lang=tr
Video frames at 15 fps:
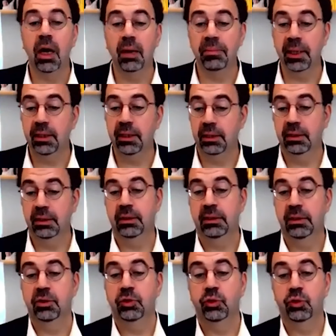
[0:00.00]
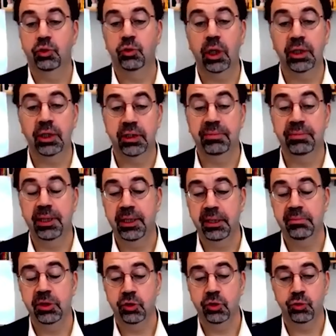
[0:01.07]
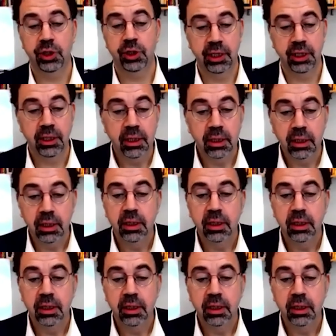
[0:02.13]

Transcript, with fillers: Ama şu anda bildiğimiz şu ki